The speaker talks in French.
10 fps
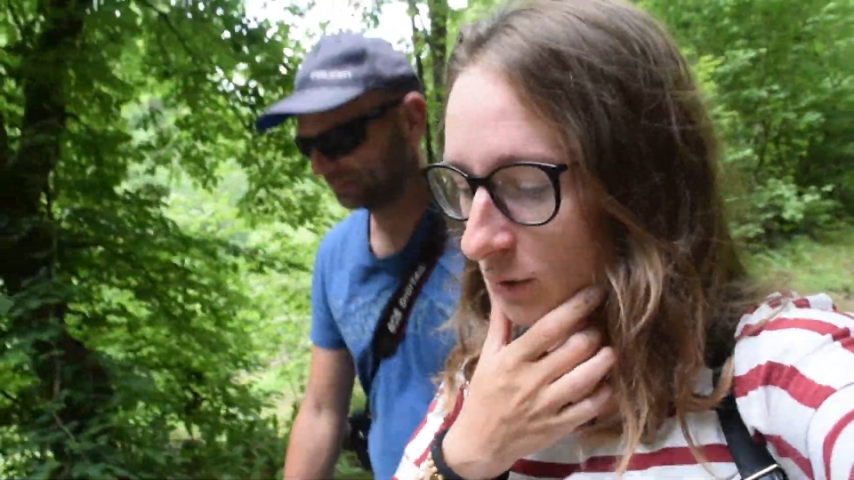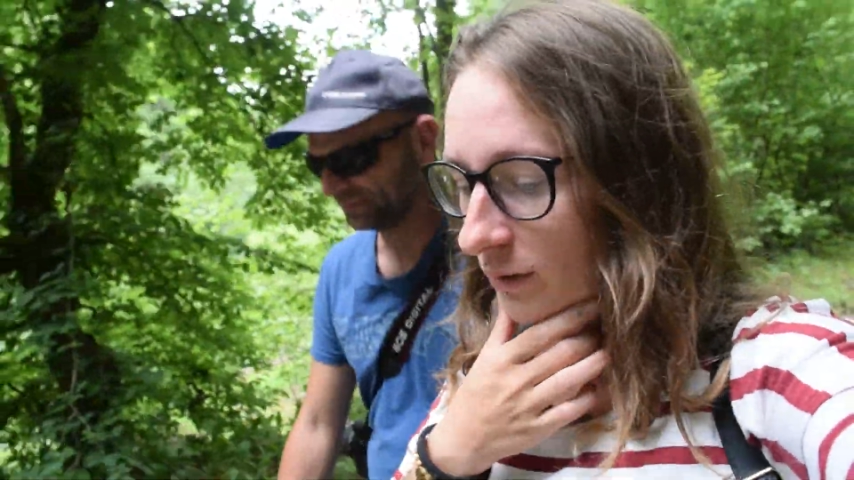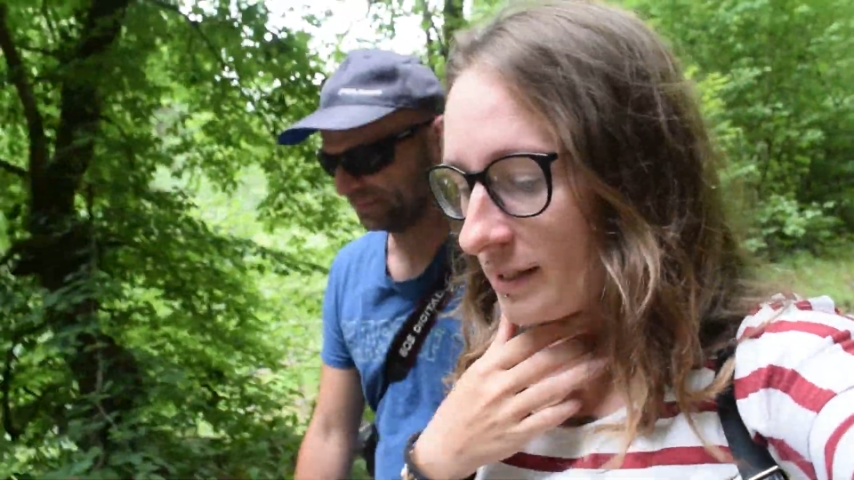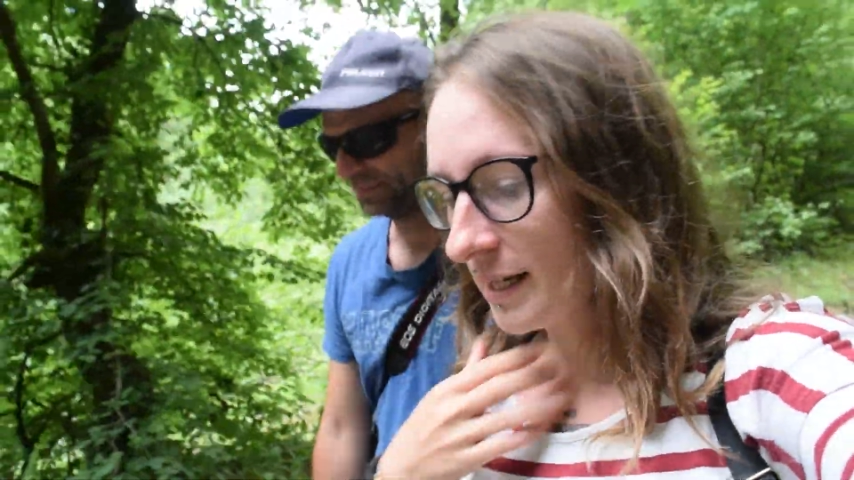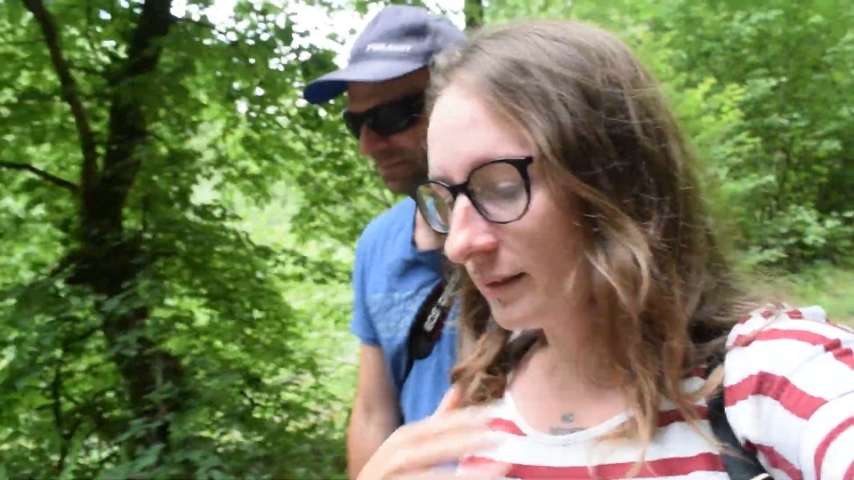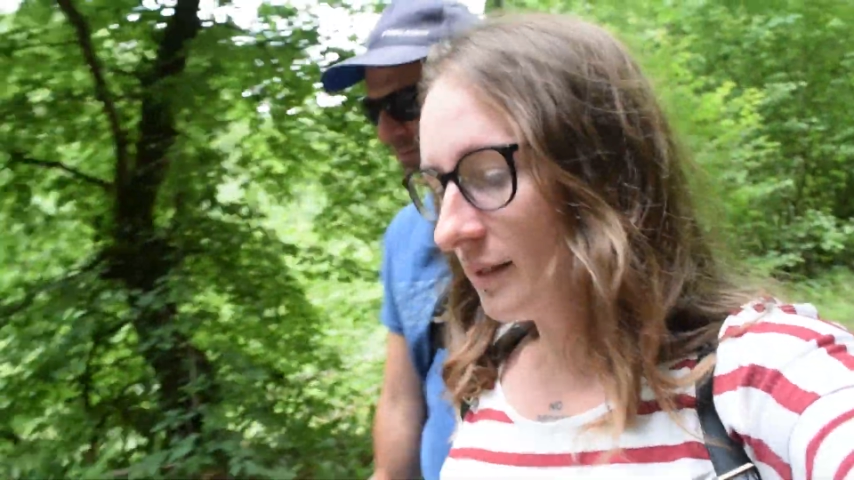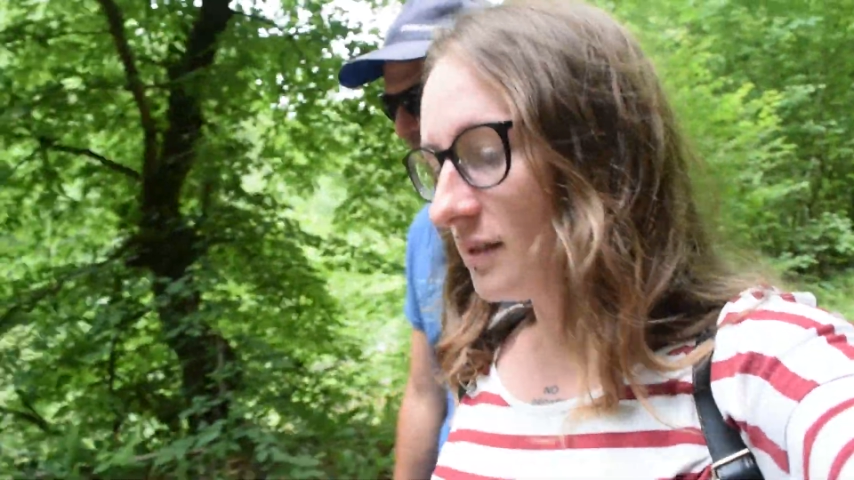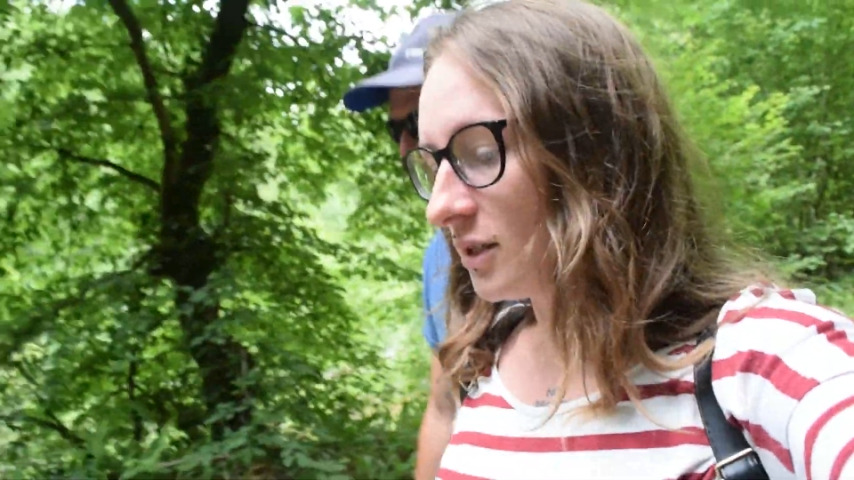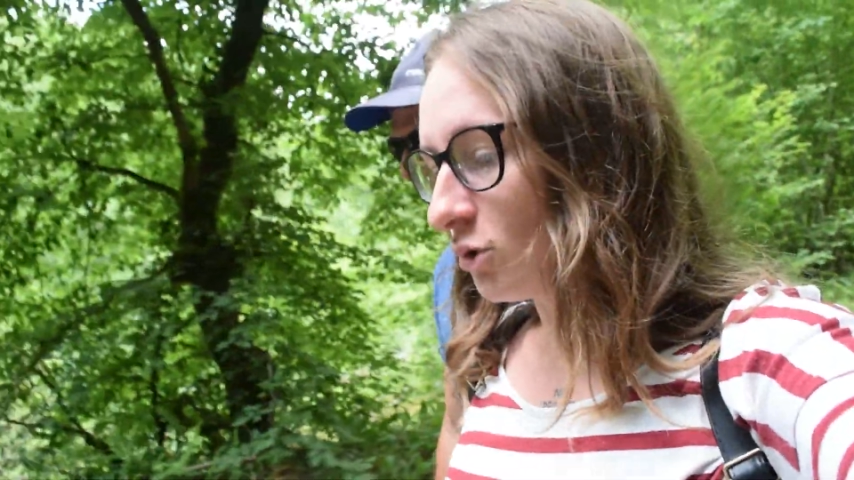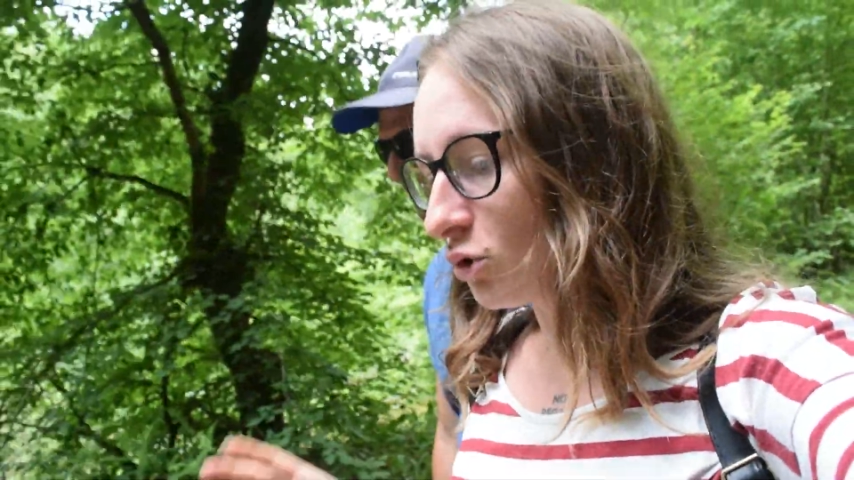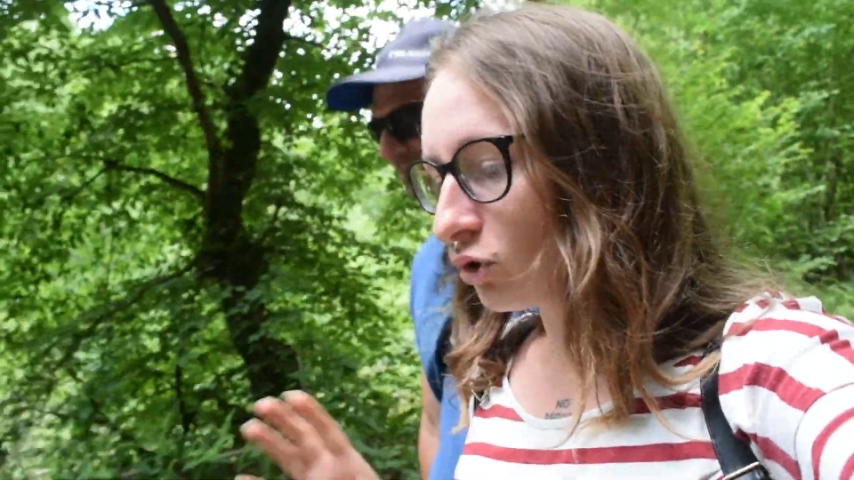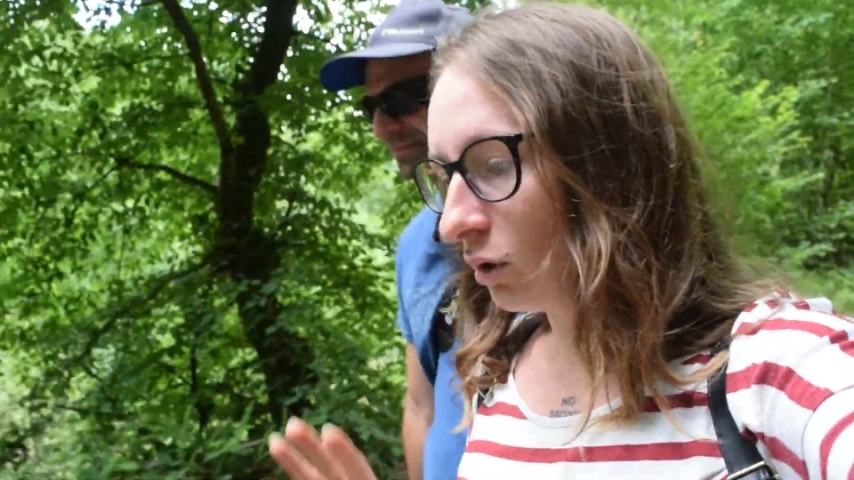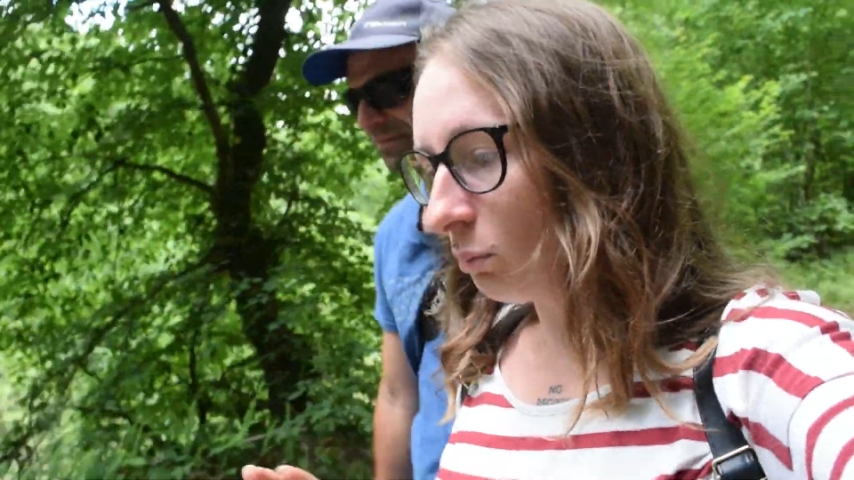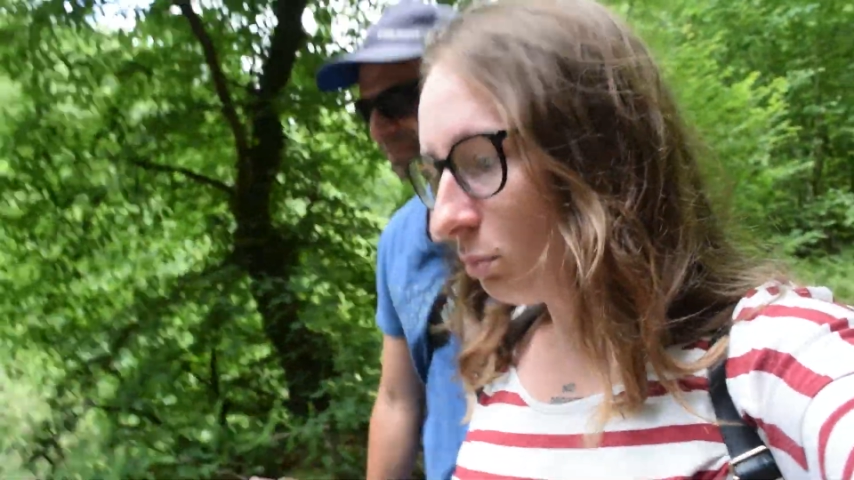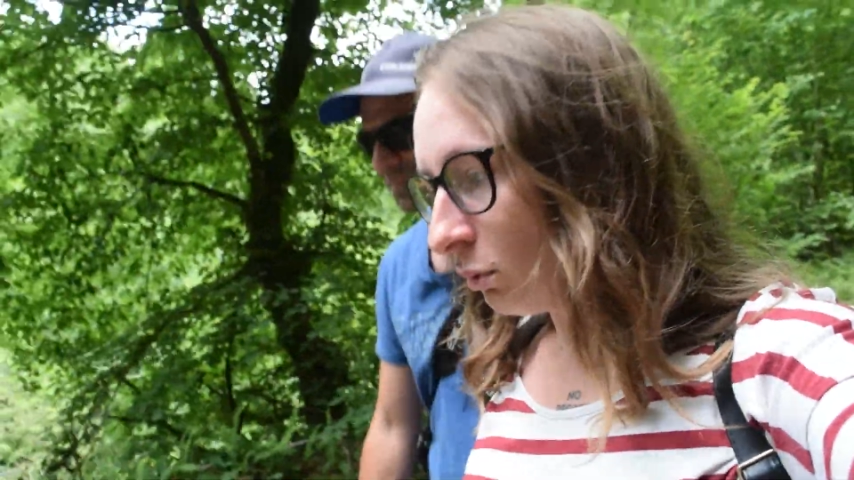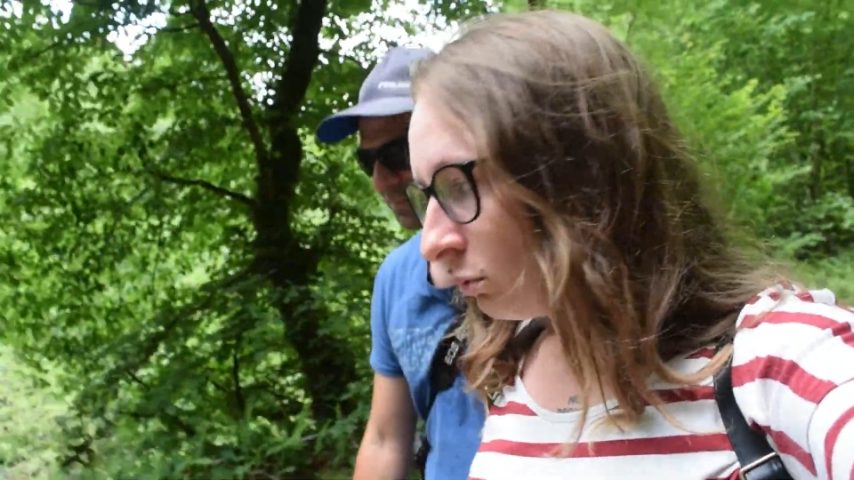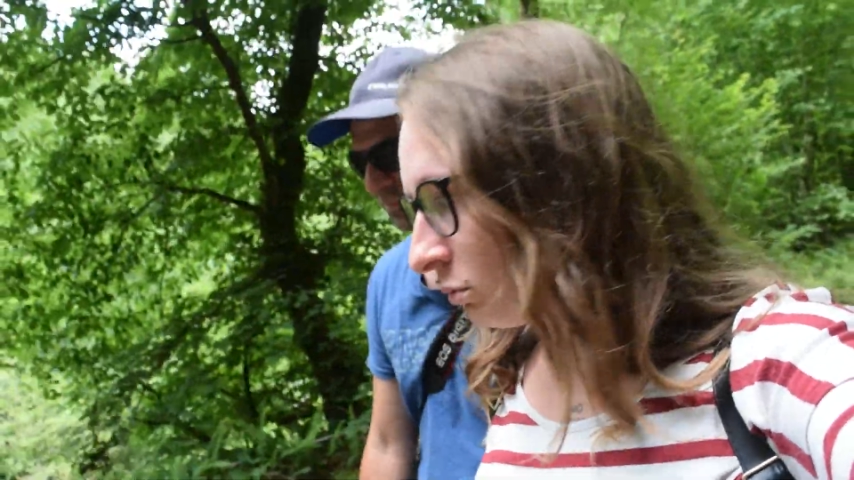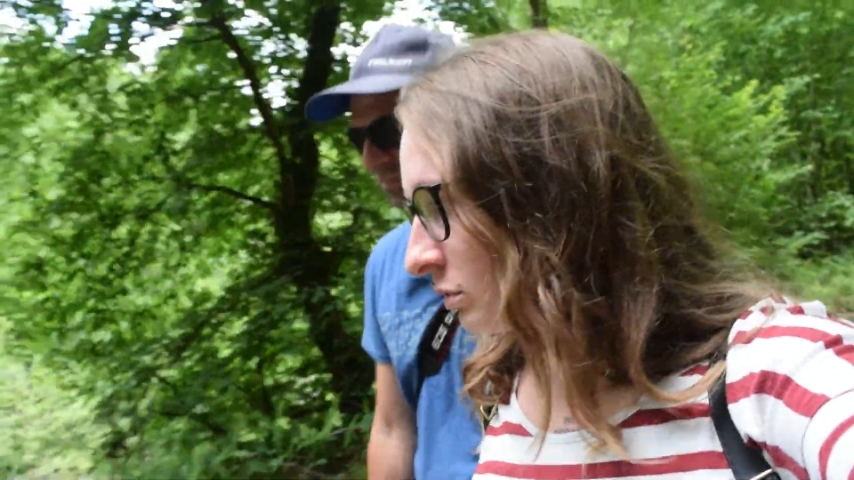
dans les Ardennes, c'est le jambon,